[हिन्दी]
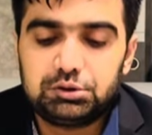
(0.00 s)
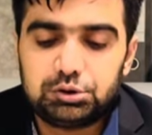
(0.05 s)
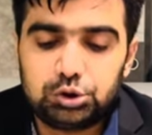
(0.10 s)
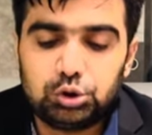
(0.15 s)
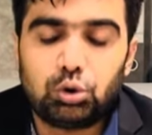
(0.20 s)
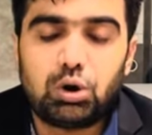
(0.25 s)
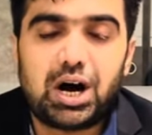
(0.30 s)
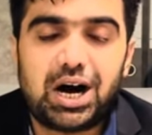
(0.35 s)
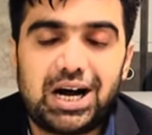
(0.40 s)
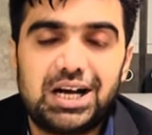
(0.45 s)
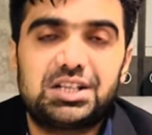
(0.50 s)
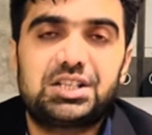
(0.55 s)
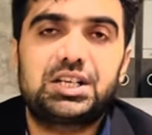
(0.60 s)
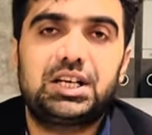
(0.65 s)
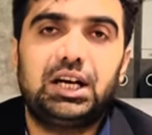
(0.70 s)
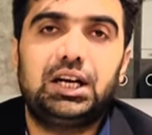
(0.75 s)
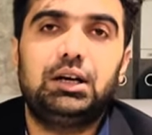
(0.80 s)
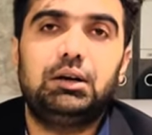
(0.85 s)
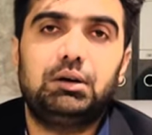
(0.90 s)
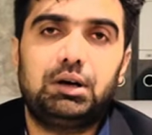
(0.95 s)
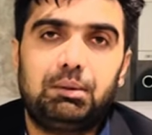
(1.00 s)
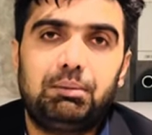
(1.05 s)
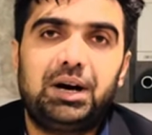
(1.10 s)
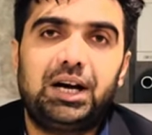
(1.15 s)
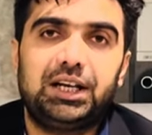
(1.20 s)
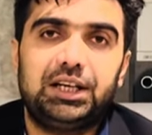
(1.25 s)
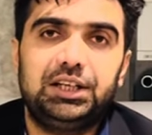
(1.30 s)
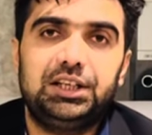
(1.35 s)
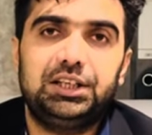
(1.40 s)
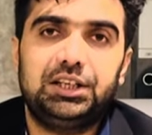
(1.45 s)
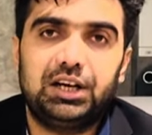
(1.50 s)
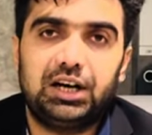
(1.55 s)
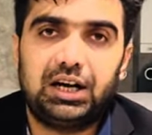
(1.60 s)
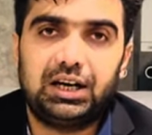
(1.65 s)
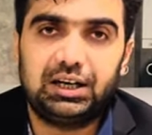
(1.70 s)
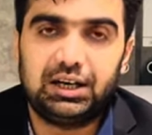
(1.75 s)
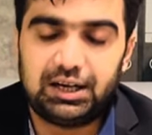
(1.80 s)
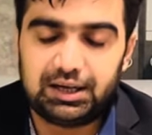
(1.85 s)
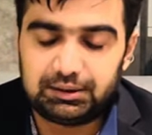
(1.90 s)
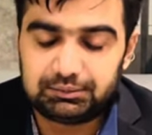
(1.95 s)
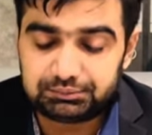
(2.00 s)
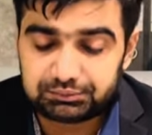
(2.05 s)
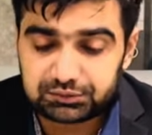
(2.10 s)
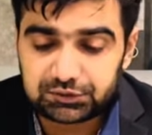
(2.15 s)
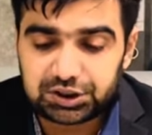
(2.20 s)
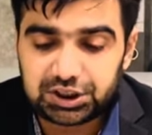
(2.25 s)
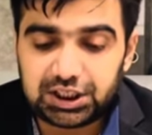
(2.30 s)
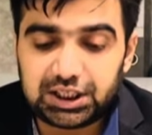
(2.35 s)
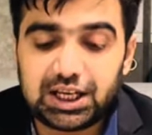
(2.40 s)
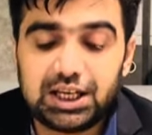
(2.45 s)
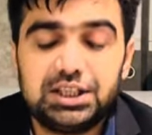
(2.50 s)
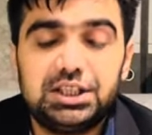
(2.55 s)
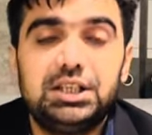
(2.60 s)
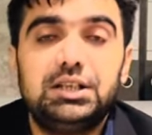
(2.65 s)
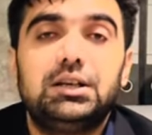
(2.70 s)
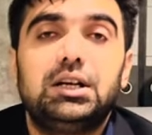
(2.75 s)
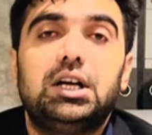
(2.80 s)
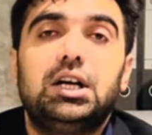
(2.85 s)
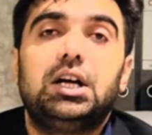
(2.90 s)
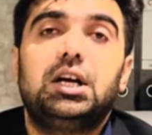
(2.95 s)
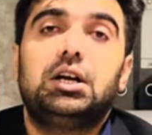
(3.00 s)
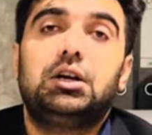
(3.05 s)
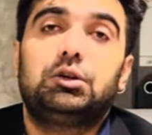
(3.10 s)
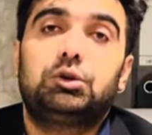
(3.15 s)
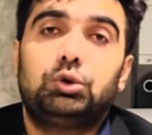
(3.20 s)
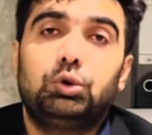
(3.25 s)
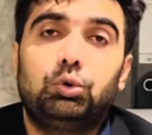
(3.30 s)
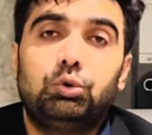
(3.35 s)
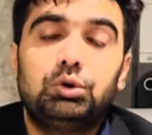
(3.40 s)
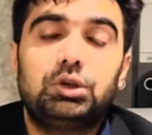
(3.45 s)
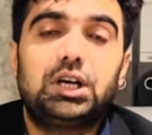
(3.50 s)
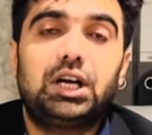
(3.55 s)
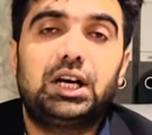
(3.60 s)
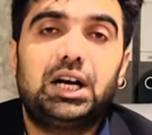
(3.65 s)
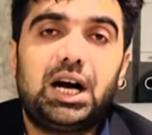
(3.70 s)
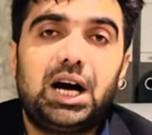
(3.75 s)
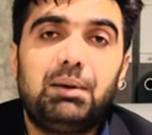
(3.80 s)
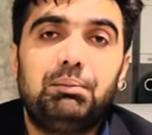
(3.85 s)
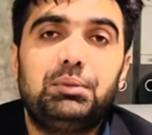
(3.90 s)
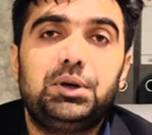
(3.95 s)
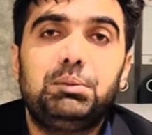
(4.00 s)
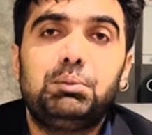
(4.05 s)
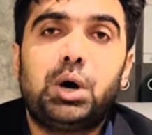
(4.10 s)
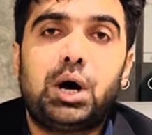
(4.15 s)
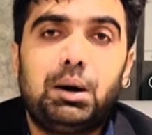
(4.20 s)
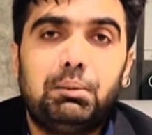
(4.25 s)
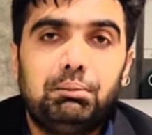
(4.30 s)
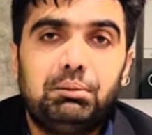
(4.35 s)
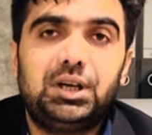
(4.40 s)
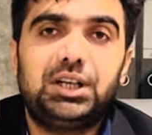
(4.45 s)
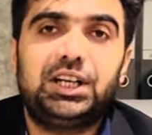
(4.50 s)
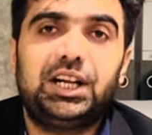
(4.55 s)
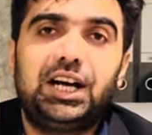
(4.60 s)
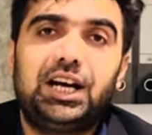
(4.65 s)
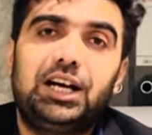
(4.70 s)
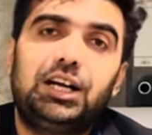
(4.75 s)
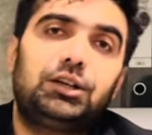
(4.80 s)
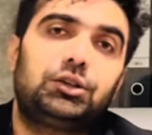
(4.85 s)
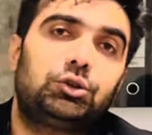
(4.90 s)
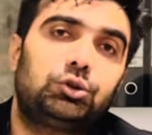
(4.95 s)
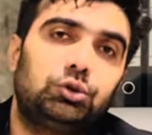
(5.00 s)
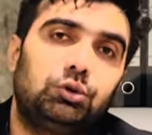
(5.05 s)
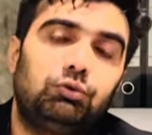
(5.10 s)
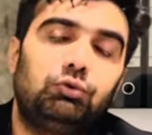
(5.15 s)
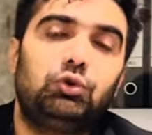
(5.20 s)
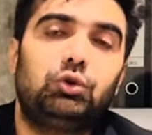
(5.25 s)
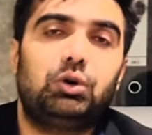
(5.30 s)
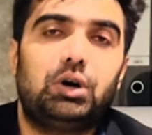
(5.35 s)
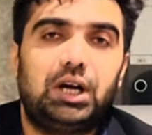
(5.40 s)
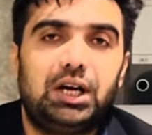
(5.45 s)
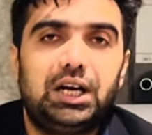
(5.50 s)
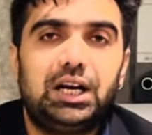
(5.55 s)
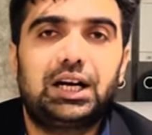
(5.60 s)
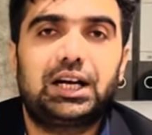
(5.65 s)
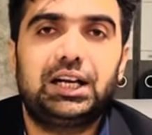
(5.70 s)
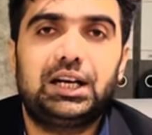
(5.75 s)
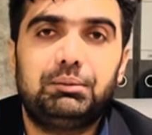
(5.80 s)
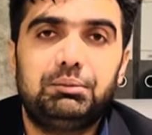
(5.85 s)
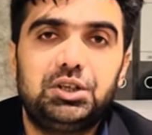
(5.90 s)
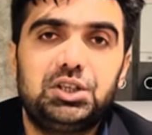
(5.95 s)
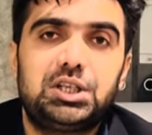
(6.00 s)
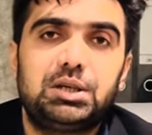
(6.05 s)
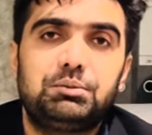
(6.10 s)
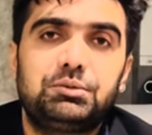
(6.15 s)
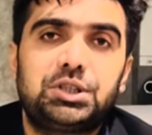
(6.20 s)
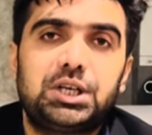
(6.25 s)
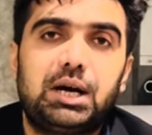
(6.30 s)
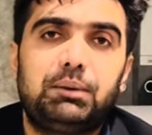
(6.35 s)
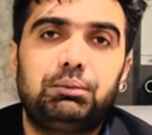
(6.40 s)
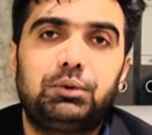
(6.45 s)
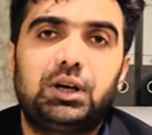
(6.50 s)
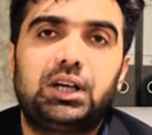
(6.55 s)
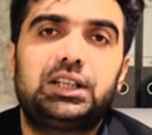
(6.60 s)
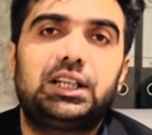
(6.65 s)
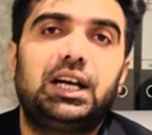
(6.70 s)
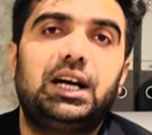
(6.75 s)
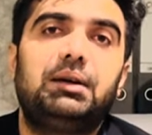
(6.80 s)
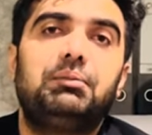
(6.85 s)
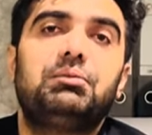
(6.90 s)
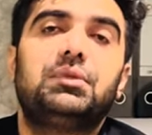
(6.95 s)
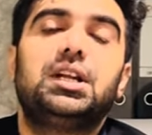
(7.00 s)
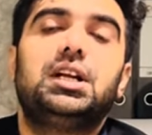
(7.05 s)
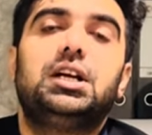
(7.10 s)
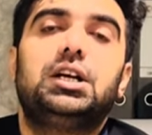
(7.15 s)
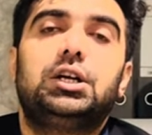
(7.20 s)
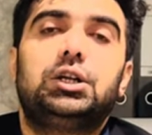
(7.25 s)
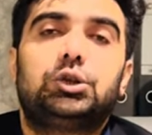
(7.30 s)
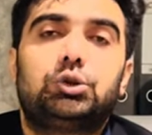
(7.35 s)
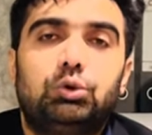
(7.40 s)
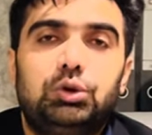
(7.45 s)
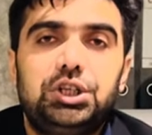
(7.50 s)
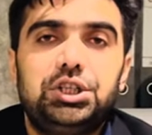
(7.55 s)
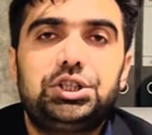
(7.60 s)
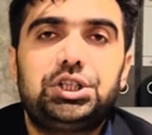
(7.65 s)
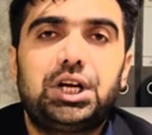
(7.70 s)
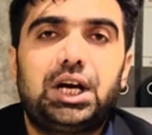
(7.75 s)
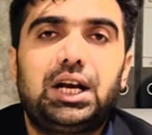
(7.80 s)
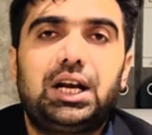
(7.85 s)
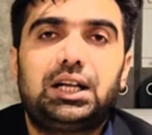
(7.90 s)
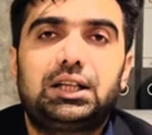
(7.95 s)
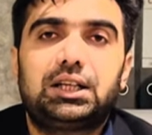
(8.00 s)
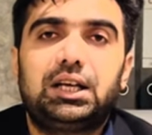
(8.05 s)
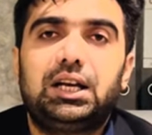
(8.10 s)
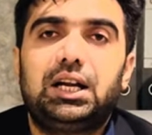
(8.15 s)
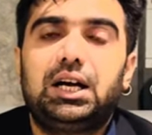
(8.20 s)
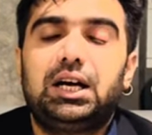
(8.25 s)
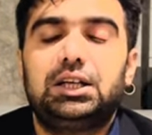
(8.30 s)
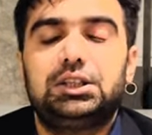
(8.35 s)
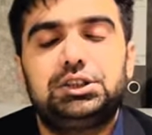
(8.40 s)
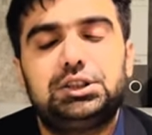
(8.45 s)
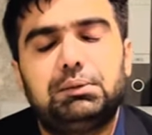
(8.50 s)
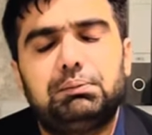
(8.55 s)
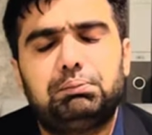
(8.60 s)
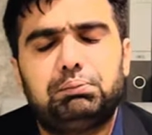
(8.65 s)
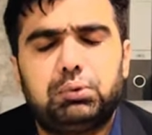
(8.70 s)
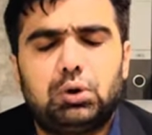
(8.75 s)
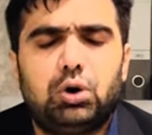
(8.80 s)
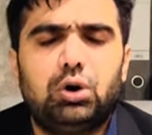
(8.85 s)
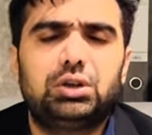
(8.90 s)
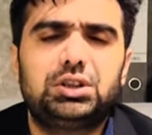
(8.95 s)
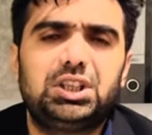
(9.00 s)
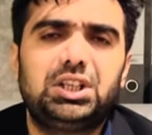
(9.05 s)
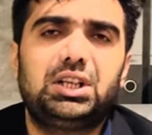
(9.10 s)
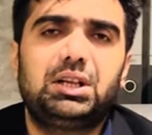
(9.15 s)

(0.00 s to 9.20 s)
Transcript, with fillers: जो आजकल हमारे लीडरान हैं ठीक है जी तो उनका नाम भी मोहम्मद है तो वो अल्लाह के नबी से मशाबत है तो इन ताला ये बहुत ही